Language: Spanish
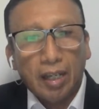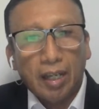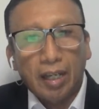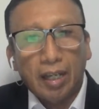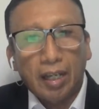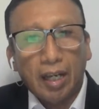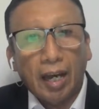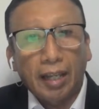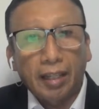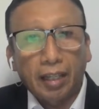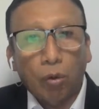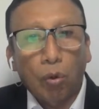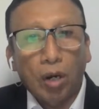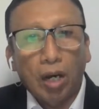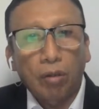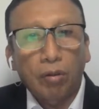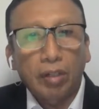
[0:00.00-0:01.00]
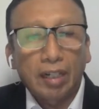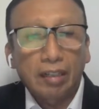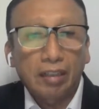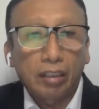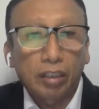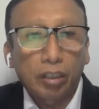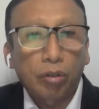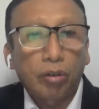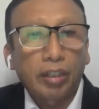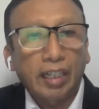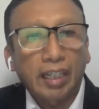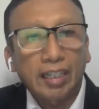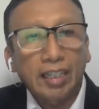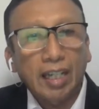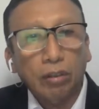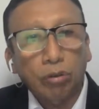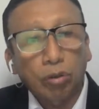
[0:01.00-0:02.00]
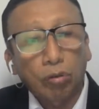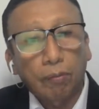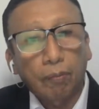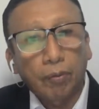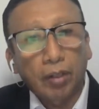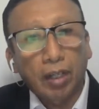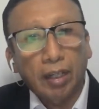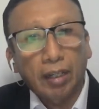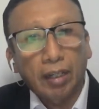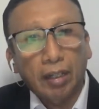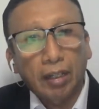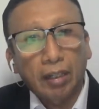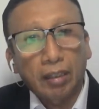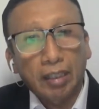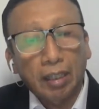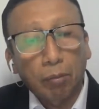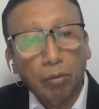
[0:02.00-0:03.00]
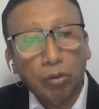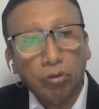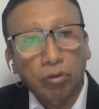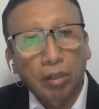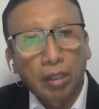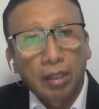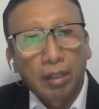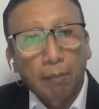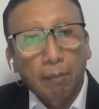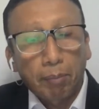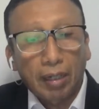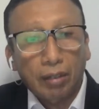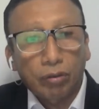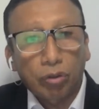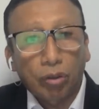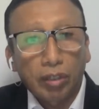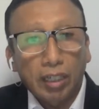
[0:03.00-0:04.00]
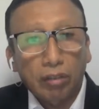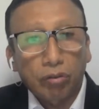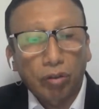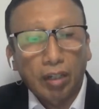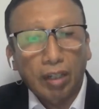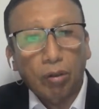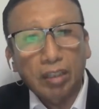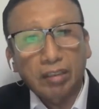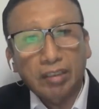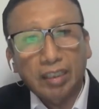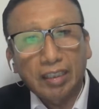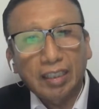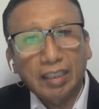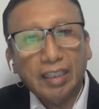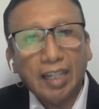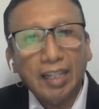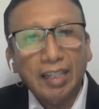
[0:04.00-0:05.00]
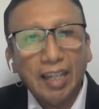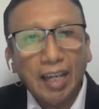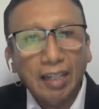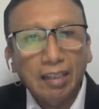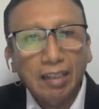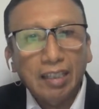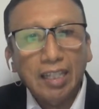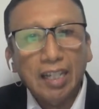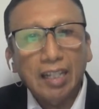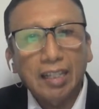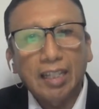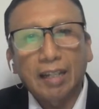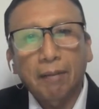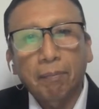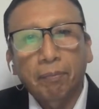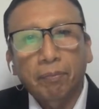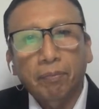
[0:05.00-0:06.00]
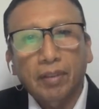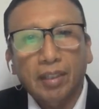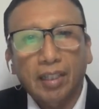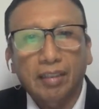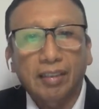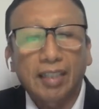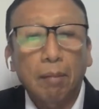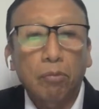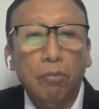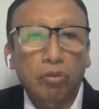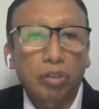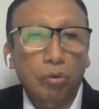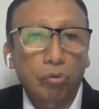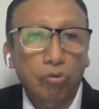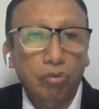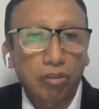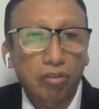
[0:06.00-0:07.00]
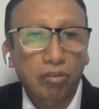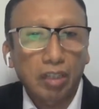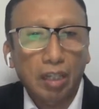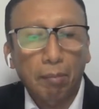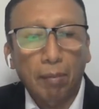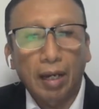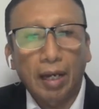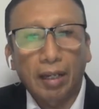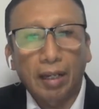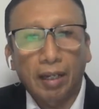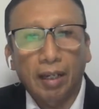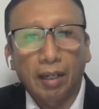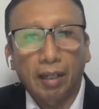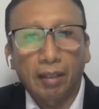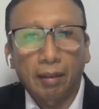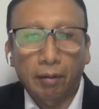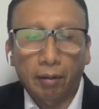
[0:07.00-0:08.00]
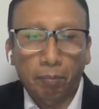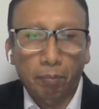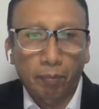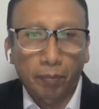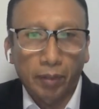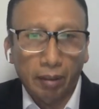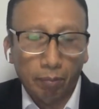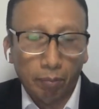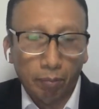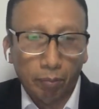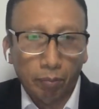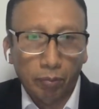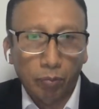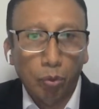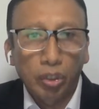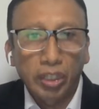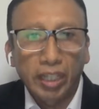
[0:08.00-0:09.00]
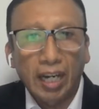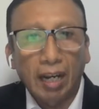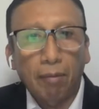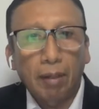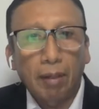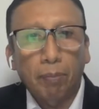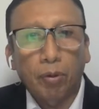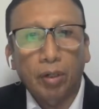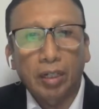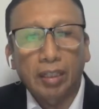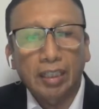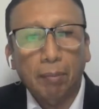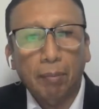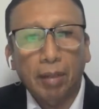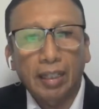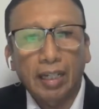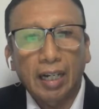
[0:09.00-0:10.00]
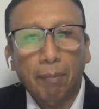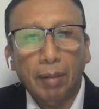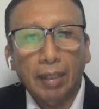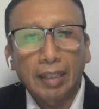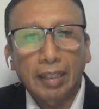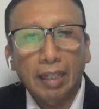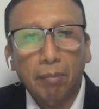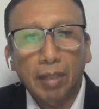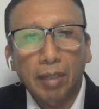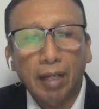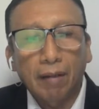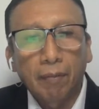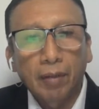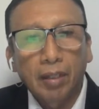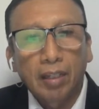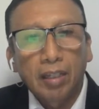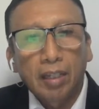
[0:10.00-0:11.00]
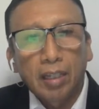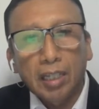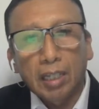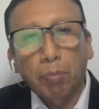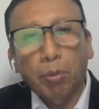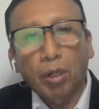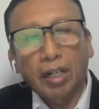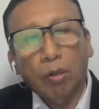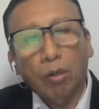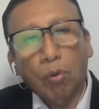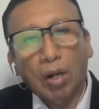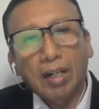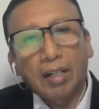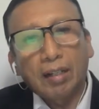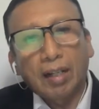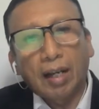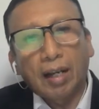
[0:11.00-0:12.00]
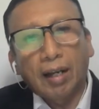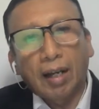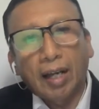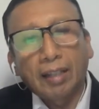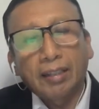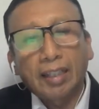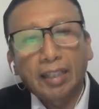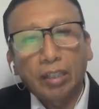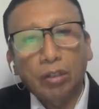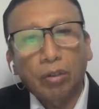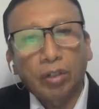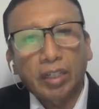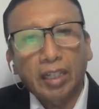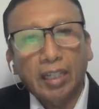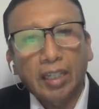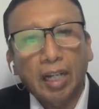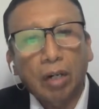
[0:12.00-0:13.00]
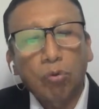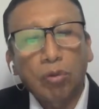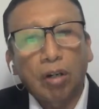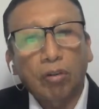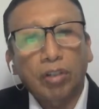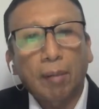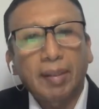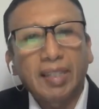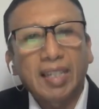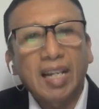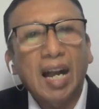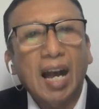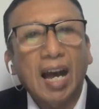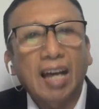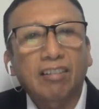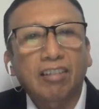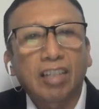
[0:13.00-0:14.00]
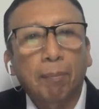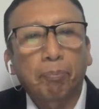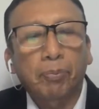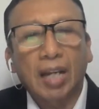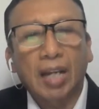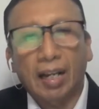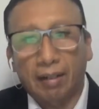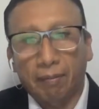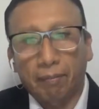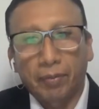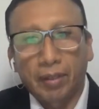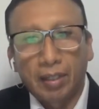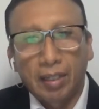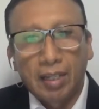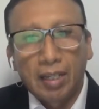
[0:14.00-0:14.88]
eh, adecuado en el sentido de que ya son, eh, digamos, personas, son adolescentes que entienden que estamos en un sistema eh, vulnerable por el tema de la pandemia y por el cual ah, han tenido que de alguna u otra manera aceptar